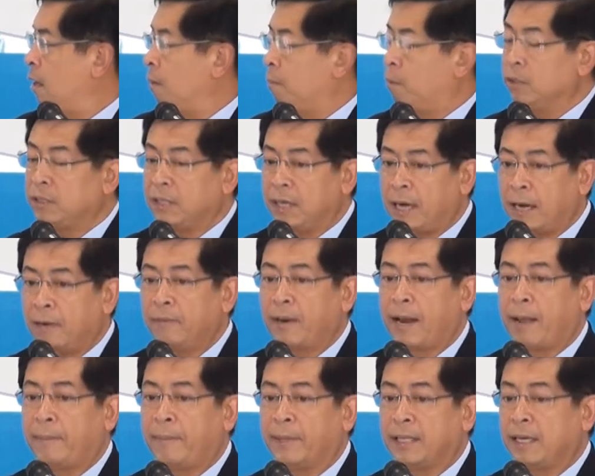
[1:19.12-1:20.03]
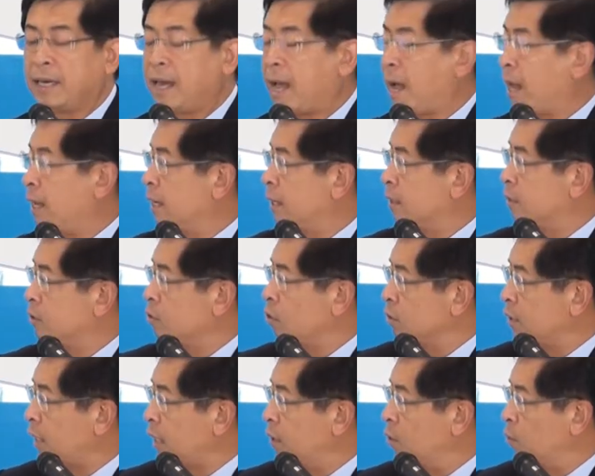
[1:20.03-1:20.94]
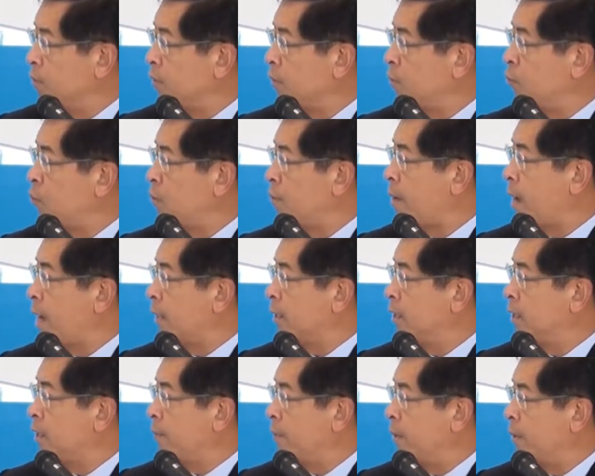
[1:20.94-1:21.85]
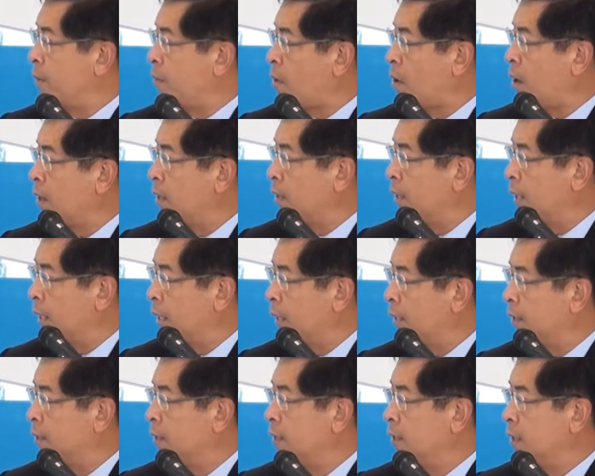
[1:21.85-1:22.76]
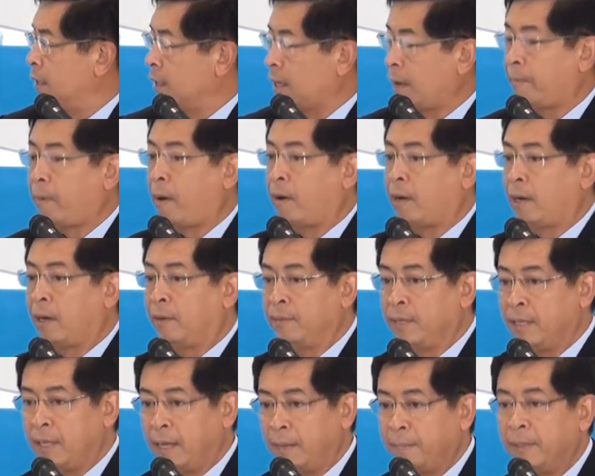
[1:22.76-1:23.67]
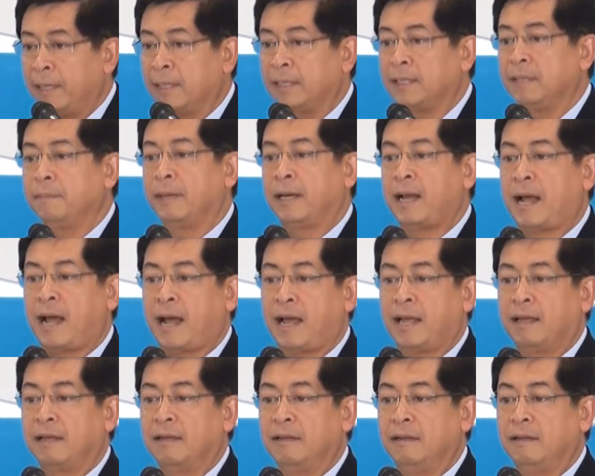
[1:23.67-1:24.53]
เพราะฉะนั้นเวลาพัฒนาเนี่ยต้องใช้จำนวนมากที่จะไปร้อยเรียงกระป๋อเหล่านี้ให้ผลิตขึ้นมาได้